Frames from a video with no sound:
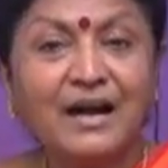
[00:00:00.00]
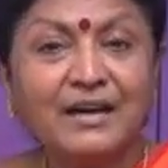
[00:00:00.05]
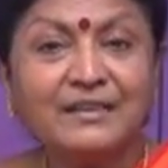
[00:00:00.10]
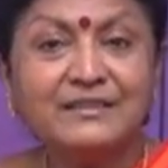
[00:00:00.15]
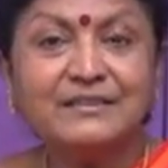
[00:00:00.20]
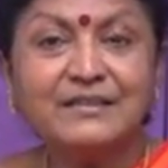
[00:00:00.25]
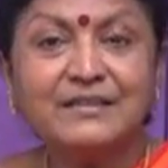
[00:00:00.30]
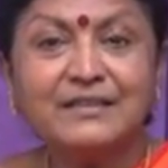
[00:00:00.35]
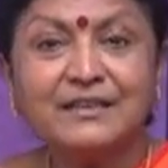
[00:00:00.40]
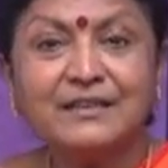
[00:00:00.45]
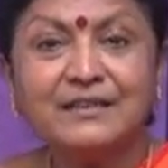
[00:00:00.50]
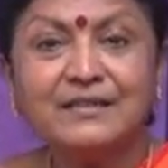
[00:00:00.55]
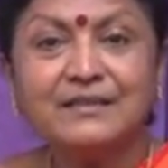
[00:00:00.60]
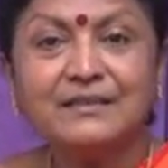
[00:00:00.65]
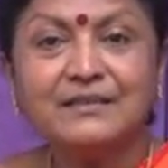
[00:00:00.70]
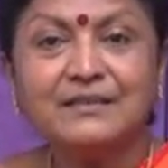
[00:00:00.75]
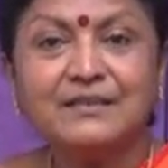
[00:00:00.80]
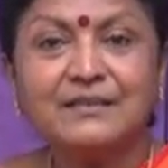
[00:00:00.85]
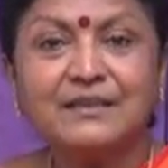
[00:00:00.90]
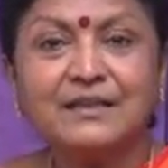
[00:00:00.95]
அடுத்த நாள்
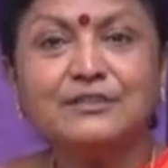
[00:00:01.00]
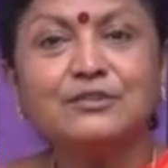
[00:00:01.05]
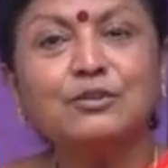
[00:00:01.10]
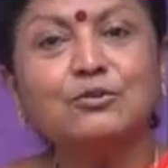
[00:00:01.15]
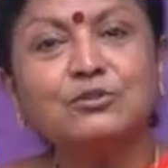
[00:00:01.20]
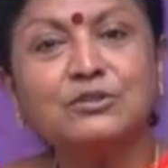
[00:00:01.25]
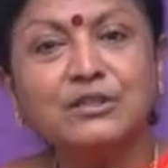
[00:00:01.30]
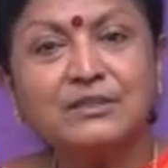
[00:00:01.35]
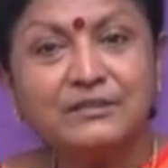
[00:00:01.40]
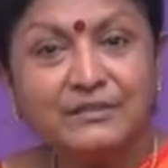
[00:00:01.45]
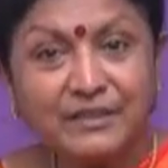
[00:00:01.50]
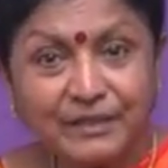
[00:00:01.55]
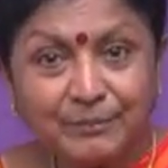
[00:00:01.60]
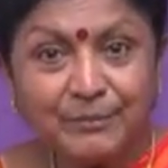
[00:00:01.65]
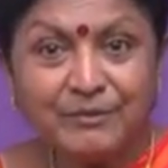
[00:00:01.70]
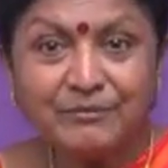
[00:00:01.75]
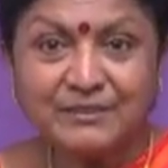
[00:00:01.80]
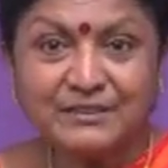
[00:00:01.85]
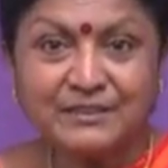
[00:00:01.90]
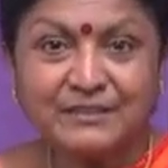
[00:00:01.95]
அந்த குதிரை
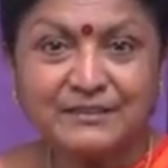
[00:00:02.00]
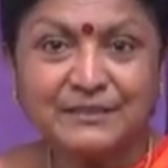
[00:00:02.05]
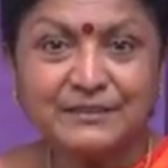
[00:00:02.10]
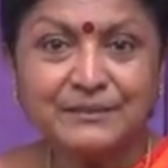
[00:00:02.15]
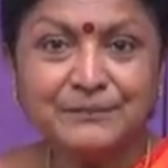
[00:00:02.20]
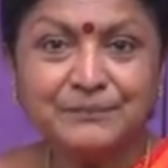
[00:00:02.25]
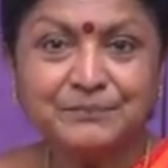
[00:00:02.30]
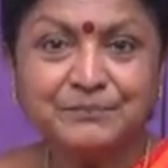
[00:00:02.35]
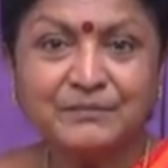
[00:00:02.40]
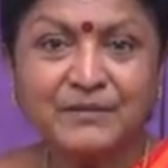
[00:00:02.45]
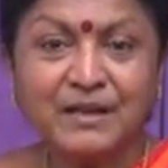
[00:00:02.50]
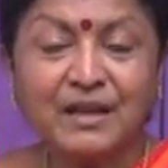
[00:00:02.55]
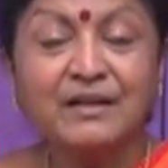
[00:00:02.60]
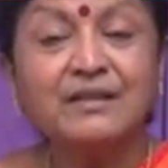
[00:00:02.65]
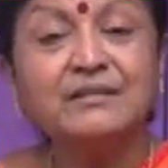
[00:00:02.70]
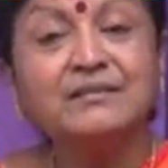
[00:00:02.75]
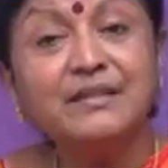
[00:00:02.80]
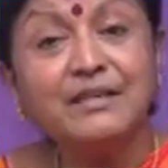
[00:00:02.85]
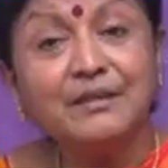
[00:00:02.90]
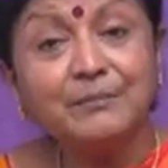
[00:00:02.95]
திரும்பி வந்துடுது
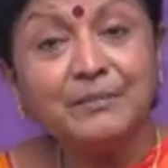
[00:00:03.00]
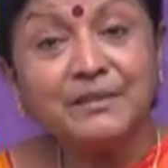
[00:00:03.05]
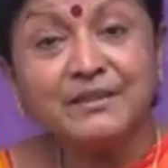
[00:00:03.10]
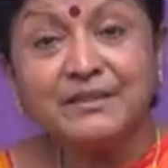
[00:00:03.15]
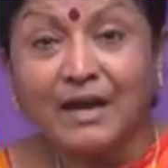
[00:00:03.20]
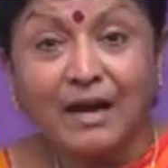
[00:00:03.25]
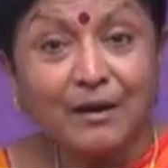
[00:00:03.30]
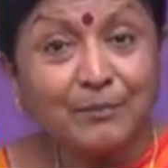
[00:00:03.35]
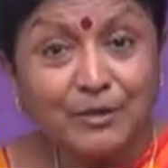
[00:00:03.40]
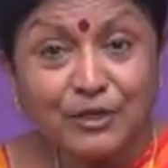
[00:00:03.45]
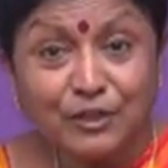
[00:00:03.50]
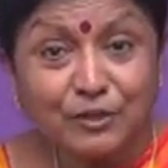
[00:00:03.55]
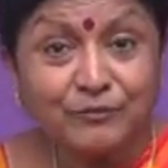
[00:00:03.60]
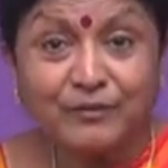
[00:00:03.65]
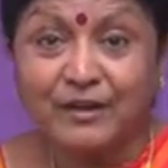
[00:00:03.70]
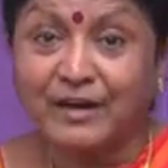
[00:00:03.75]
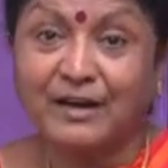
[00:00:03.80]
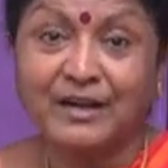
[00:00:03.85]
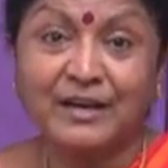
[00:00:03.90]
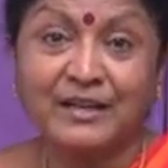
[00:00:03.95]
ஆனால் திரும்பி தான்
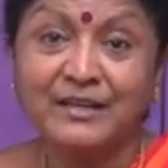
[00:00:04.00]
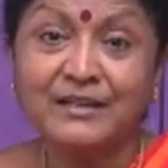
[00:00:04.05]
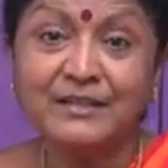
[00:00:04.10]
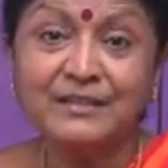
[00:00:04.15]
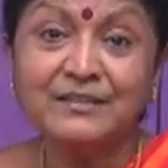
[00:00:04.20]
மட்டும் வரல